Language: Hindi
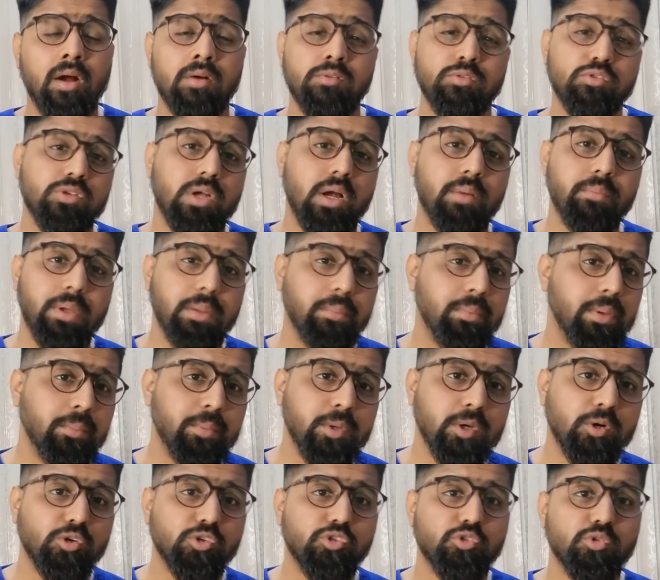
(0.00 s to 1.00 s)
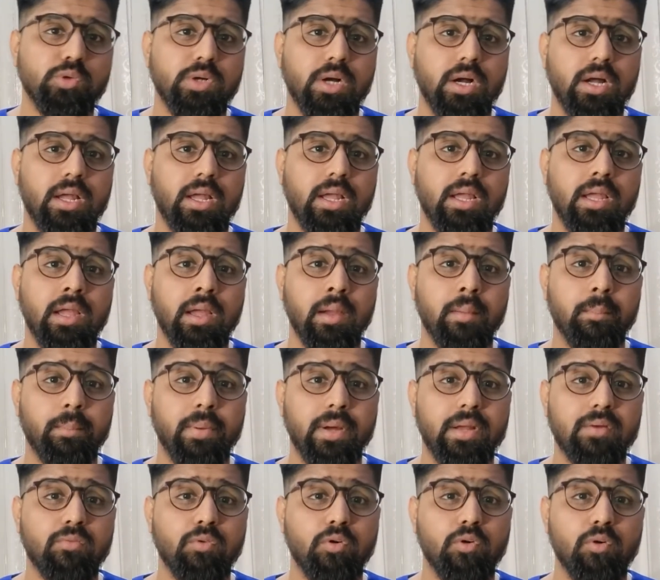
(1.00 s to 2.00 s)
उसका बेबी भी हो चुका है
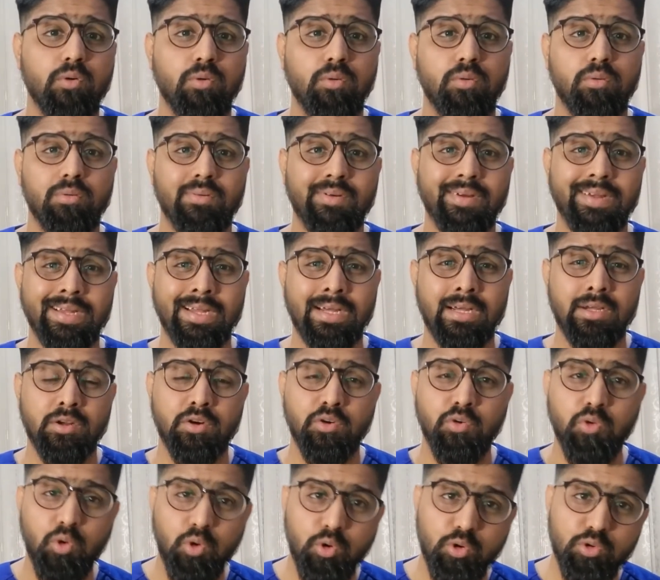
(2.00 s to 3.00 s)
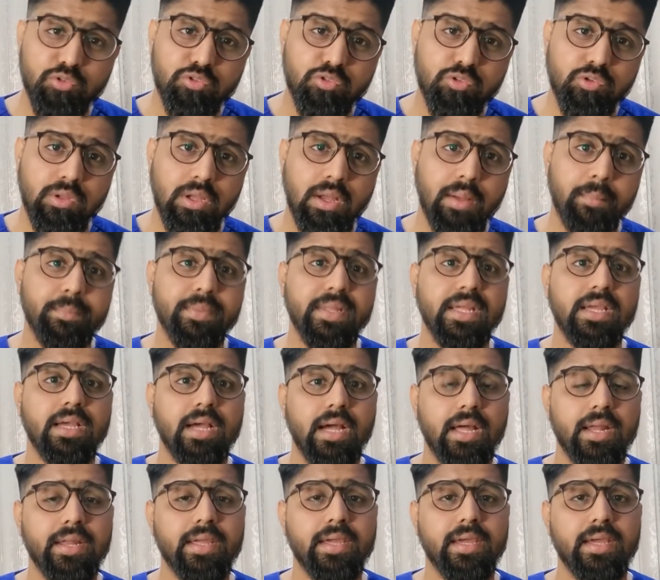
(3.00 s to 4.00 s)
पर वो रोज़ अपने
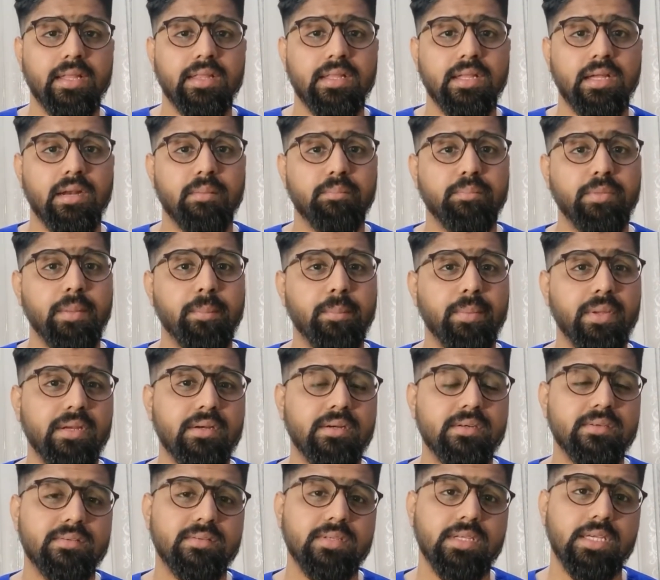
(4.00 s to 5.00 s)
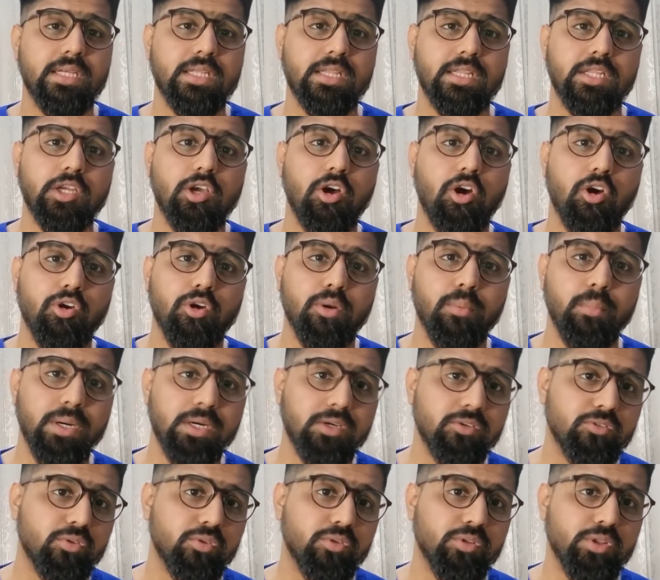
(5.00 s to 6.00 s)
घर के अंदर अपने पेरेंट्स की इतनी
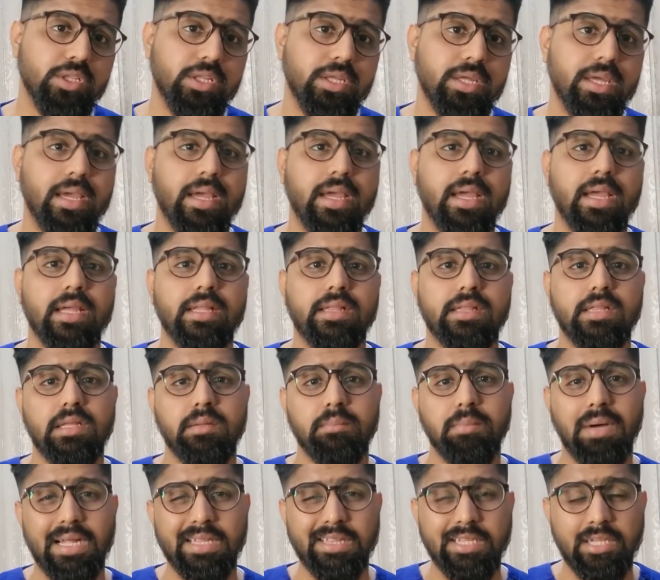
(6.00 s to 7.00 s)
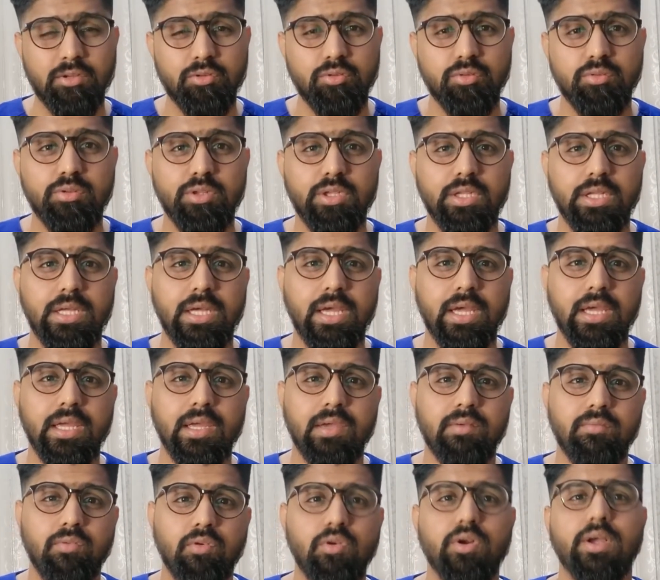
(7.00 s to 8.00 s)
आर्गूमेंट सुनती है इतनी बातें सुनती है
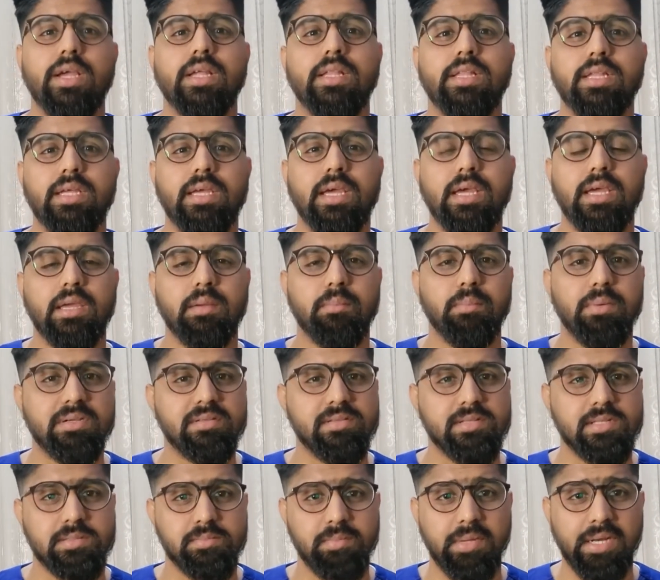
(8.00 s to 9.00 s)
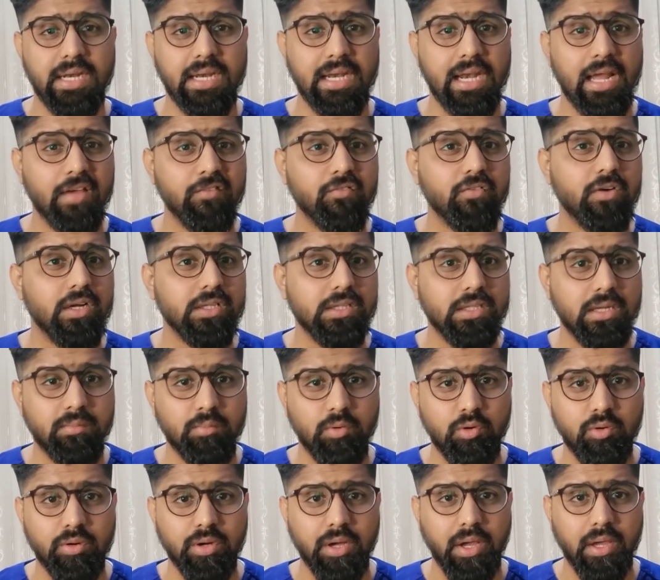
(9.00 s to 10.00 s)
कि वो कहती है कि बस मेरी लाइफ ख़त्म
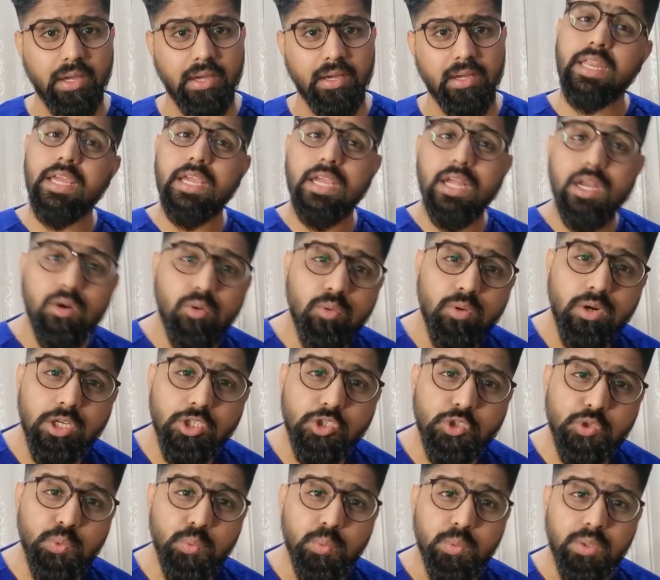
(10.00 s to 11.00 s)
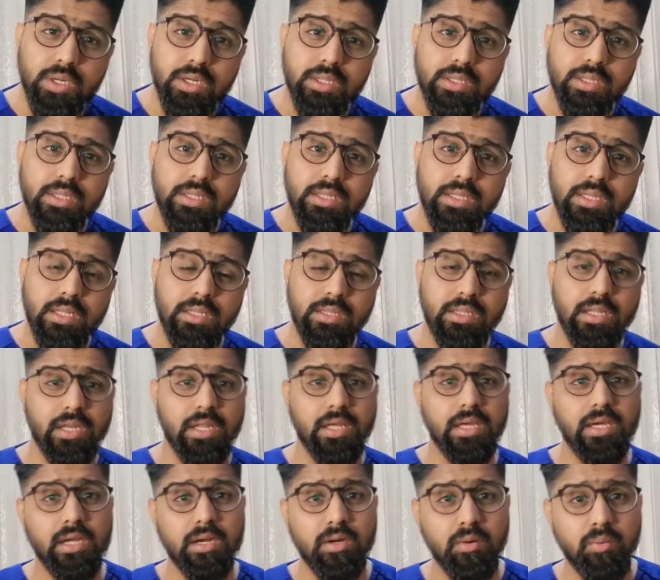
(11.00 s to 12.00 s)
हो गई तरीके ढूंढना शुरू कर देती है
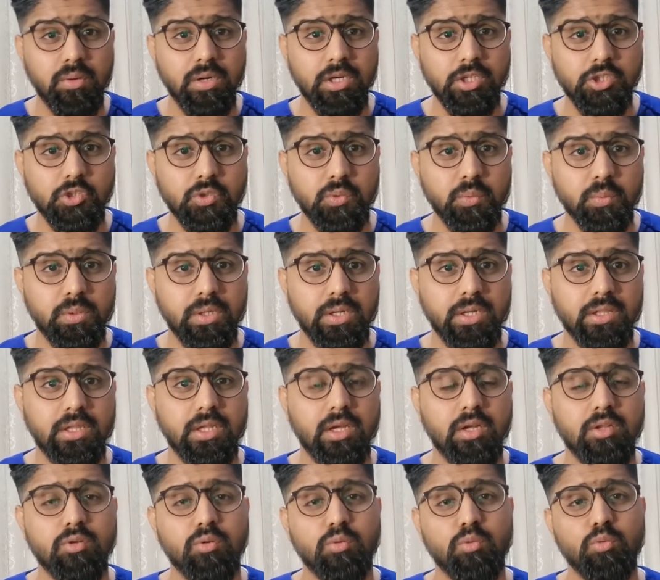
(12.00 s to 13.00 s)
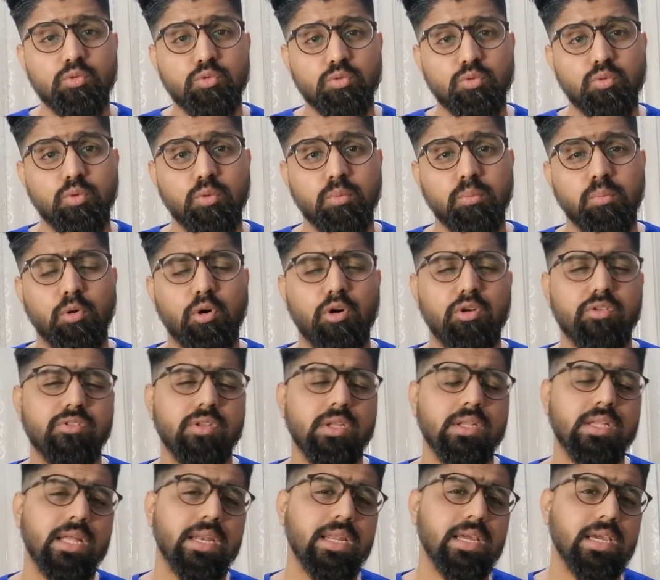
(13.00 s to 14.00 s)
तरीके ढूंढना शुरू करती है तो उसको बहुत से
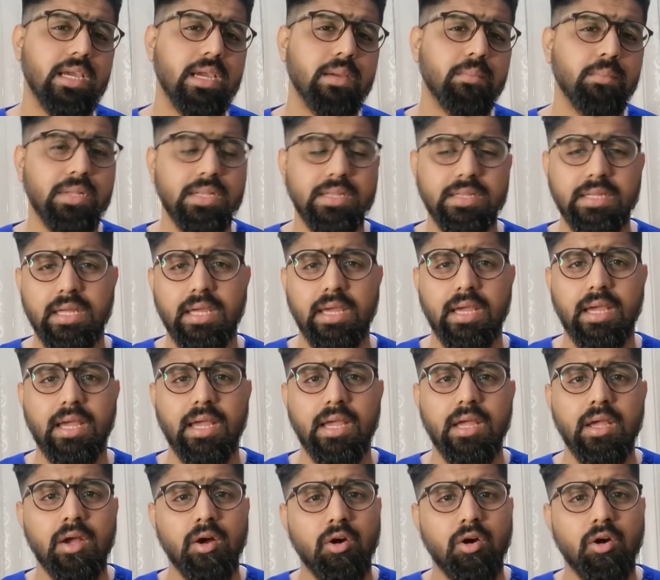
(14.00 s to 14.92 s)
तरीके मिलते हैं